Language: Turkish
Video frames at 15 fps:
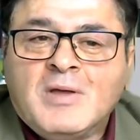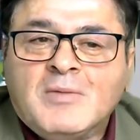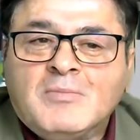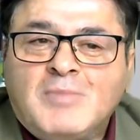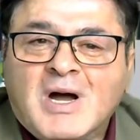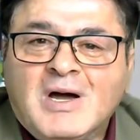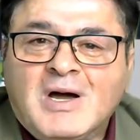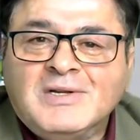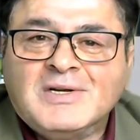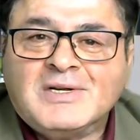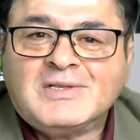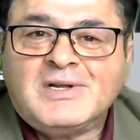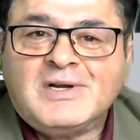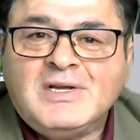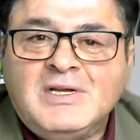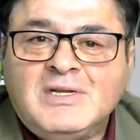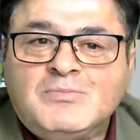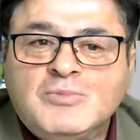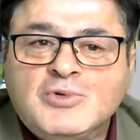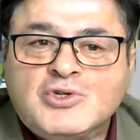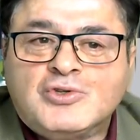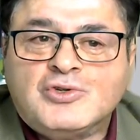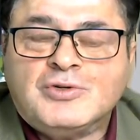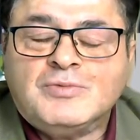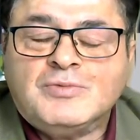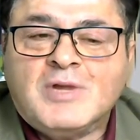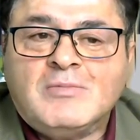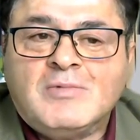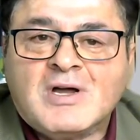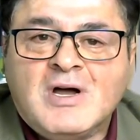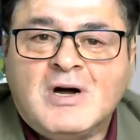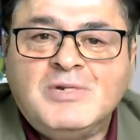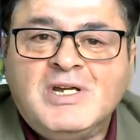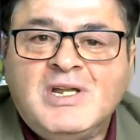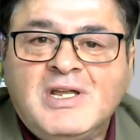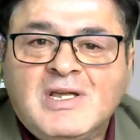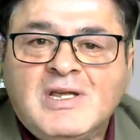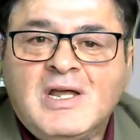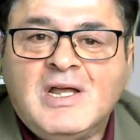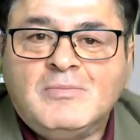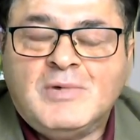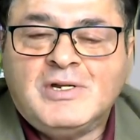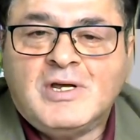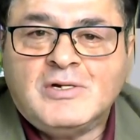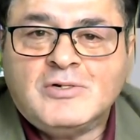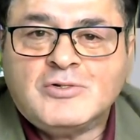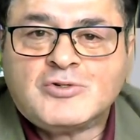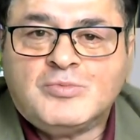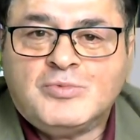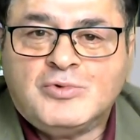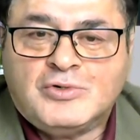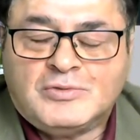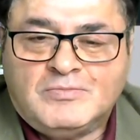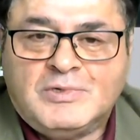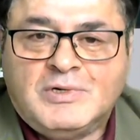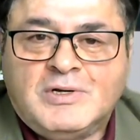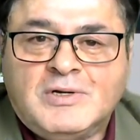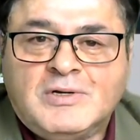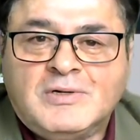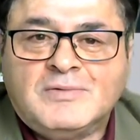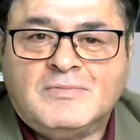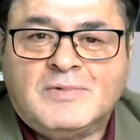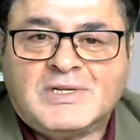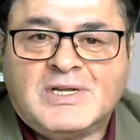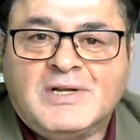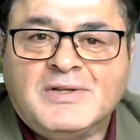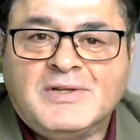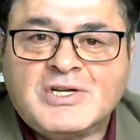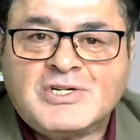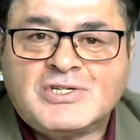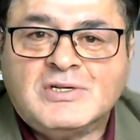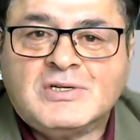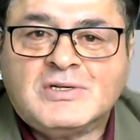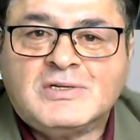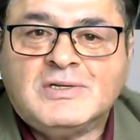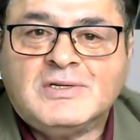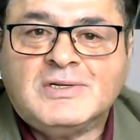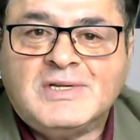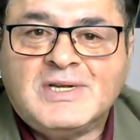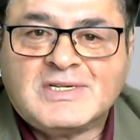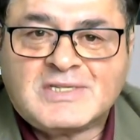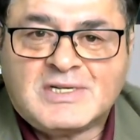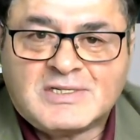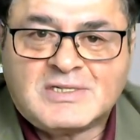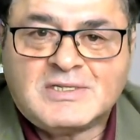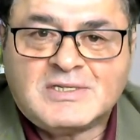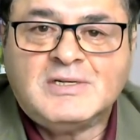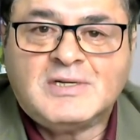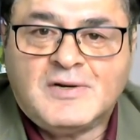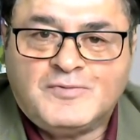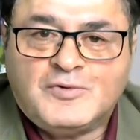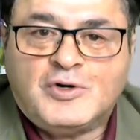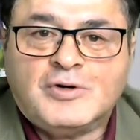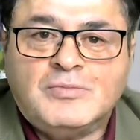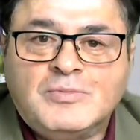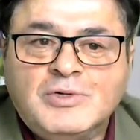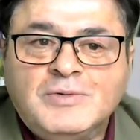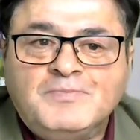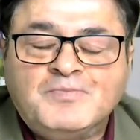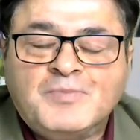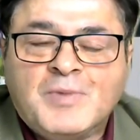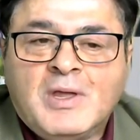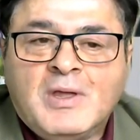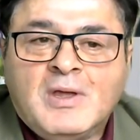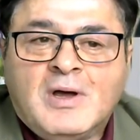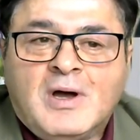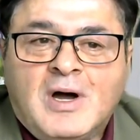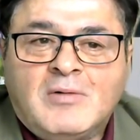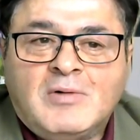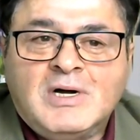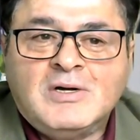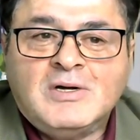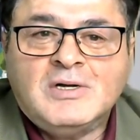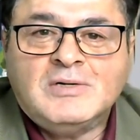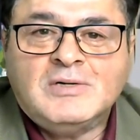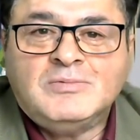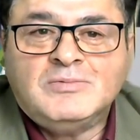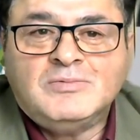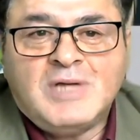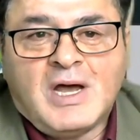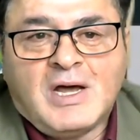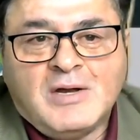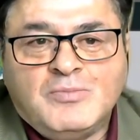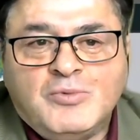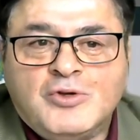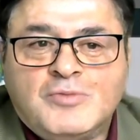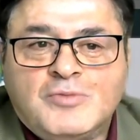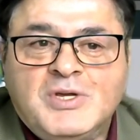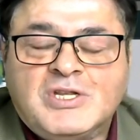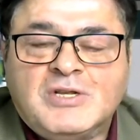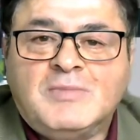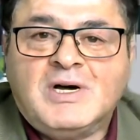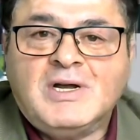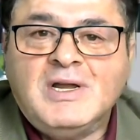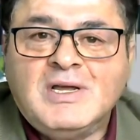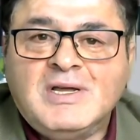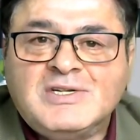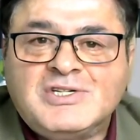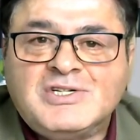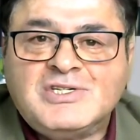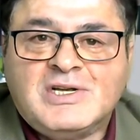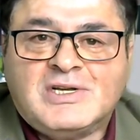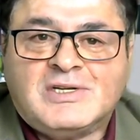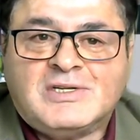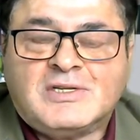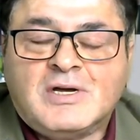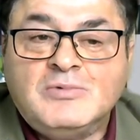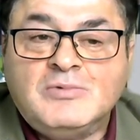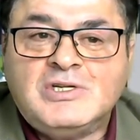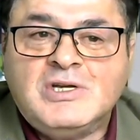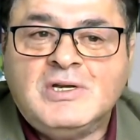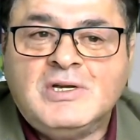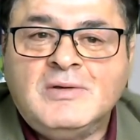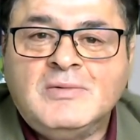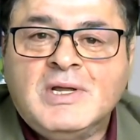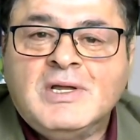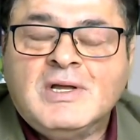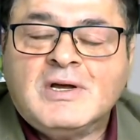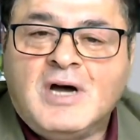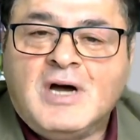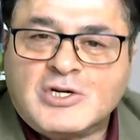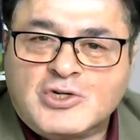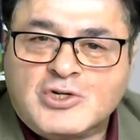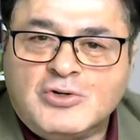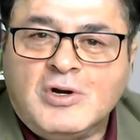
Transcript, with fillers: bakanlıklara gitmiş durumda ama kabineye gelmedi henüz bu e, vatandaşlık e, yasası reformu. Ama e, yani büyük bir ihtimalle geçecek. Tabii ki karşı